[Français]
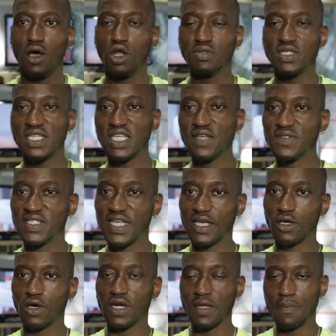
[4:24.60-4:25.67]
l'objectif c'est
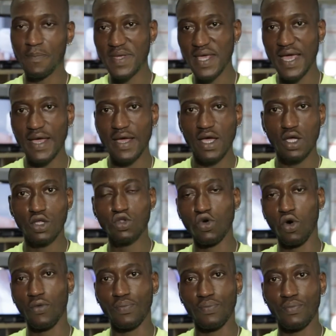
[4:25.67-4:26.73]
que les pieds
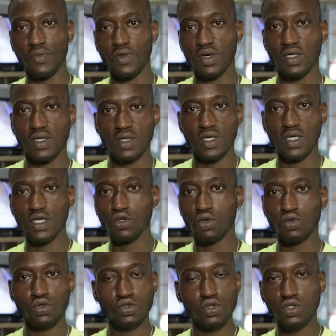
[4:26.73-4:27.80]
tournent. Ils
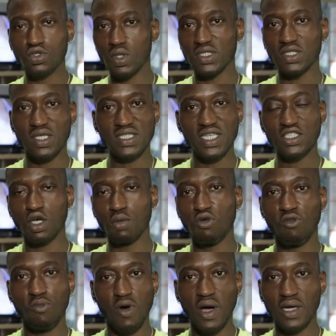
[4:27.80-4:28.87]
tournent toujours sur 100 500
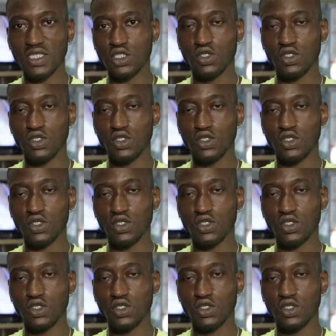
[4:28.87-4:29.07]
mouvements, que